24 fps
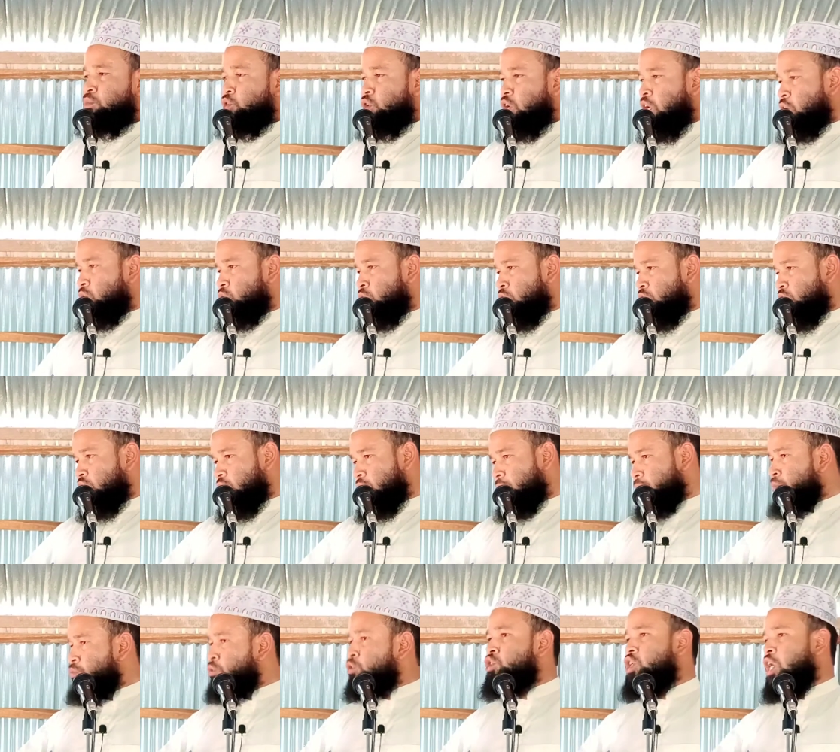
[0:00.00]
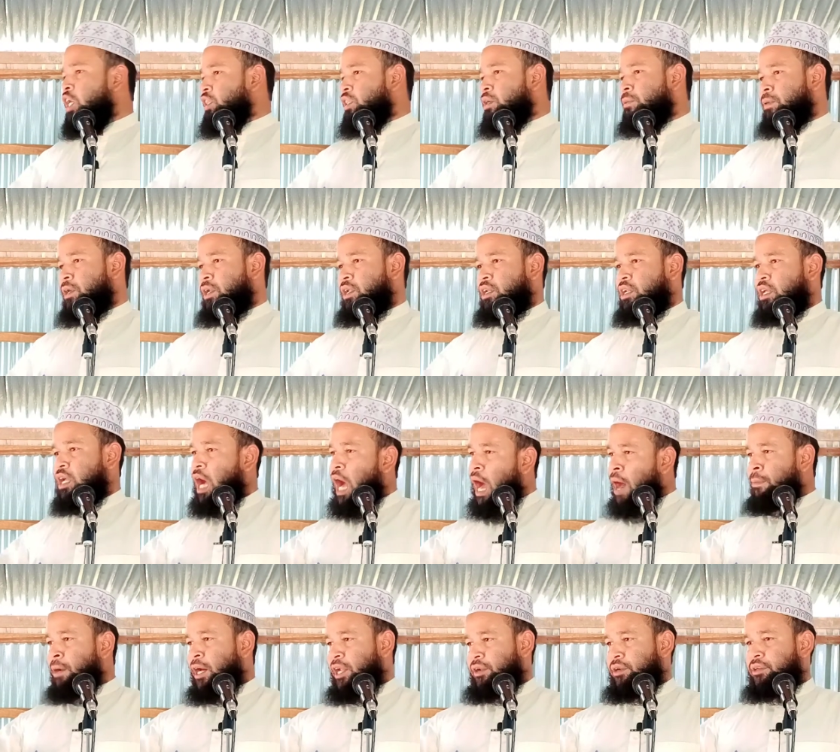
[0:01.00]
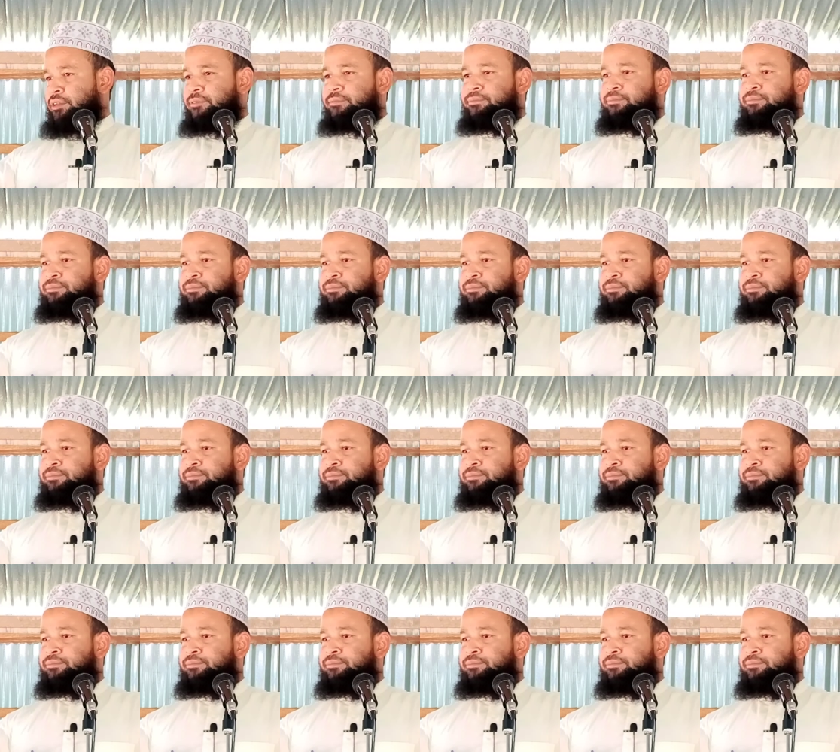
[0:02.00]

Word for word: মনে হয় কথাটা বুঝাতে পারেনি আবার